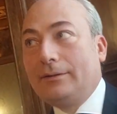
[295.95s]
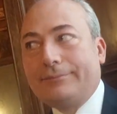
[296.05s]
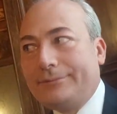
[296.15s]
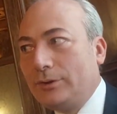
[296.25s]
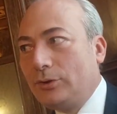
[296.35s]

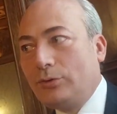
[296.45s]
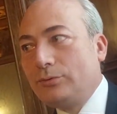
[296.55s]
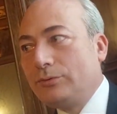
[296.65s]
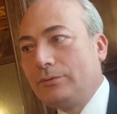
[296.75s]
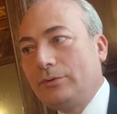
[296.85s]

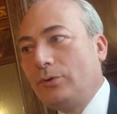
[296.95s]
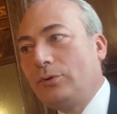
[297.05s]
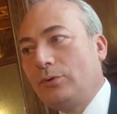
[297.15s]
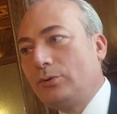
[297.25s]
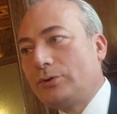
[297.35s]
Non, non
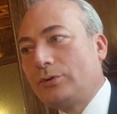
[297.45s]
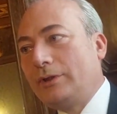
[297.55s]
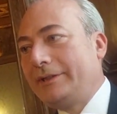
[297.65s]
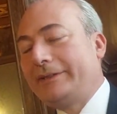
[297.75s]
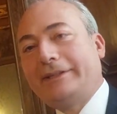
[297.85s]
conosco
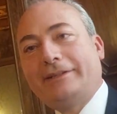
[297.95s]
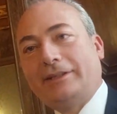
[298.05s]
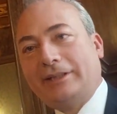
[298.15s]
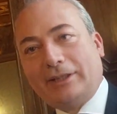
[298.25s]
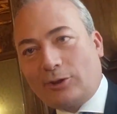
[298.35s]
l'esistenza
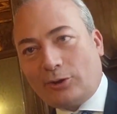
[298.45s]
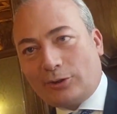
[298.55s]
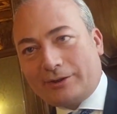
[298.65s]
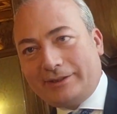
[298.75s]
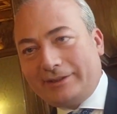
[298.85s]
di
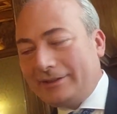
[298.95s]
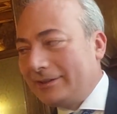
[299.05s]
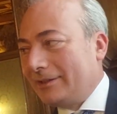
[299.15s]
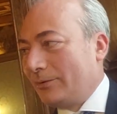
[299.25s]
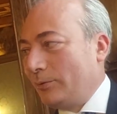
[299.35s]
accordi,
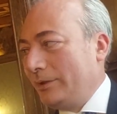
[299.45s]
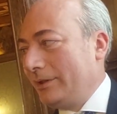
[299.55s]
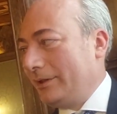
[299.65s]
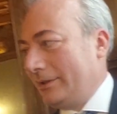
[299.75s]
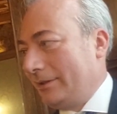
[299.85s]
eh,
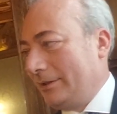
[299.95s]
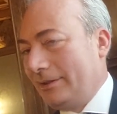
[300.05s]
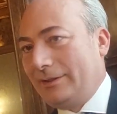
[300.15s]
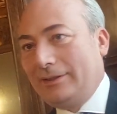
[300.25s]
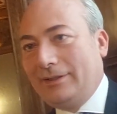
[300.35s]
quindi... Quindi non
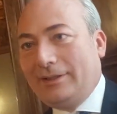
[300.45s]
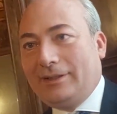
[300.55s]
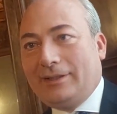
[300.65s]
c'era